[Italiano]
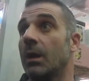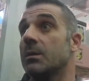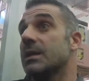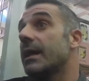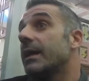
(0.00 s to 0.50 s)

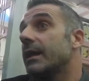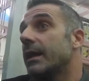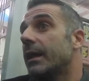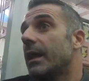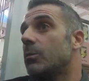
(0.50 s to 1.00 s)
Sai,
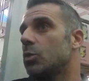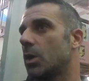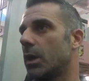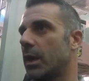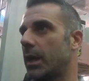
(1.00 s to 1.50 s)
il Mudo
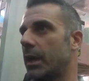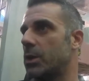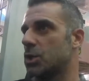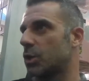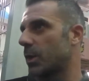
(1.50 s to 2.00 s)
è il
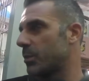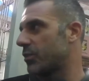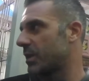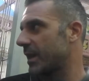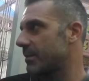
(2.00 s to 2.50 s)
giocatore più
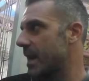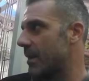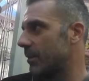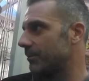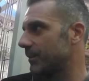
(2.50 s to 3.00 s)
forte che
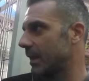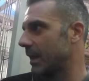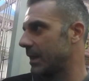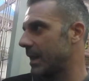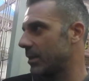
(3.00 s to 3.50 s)
abbiamo,
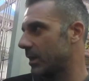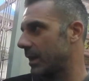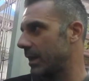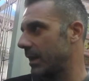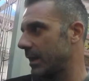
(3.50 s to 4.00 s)
è chiaro
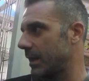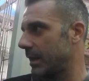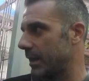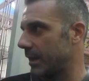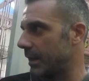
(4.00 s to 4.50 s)

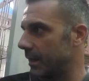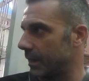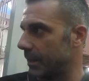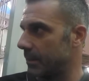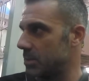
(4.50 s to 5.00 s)
che
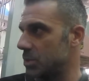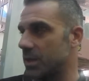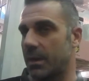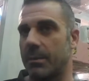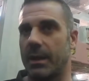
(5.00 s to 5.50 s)

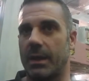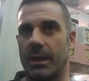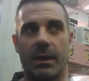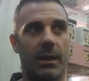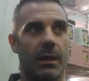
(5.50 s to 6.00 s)
bisognerebbe
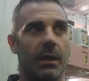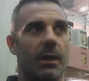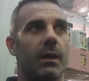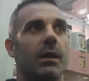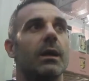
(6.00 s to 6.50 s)
eh,
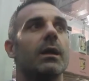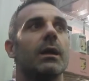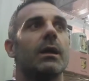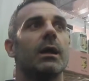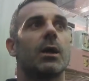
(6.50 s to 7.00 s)

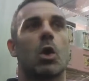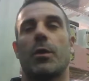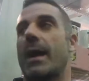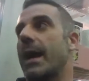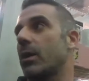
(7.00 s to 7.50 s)

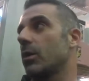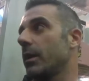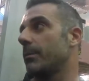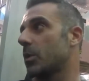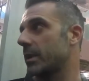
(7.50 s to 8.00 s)
clonarlo
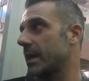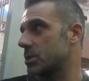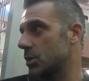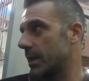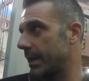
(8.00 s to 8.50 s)
e
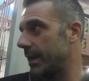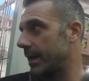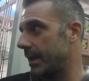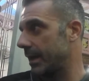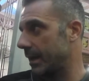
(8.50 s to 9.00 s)
portarcelo
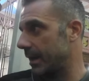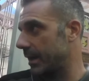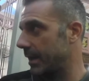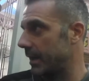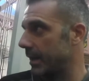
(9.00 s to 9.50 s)

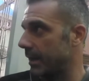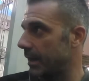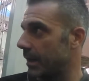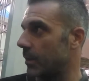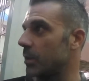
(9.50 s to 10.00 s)

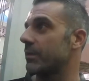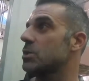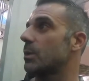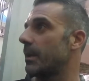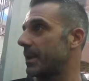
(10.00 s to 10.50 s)
anche quando
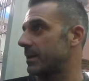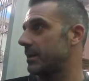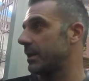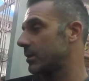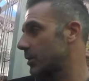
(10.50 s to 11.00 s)
facciamo le
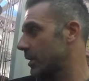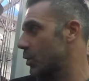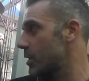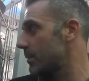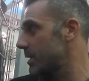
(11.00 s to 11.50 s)
partitine con,
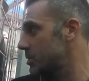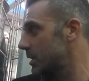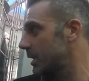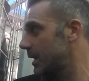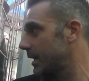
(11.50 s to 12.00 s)
con gli
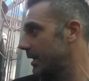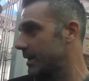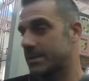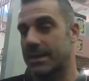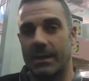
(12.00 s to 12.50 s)
amici
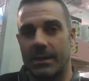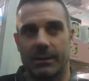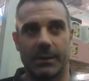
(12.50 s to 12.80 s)
d'estate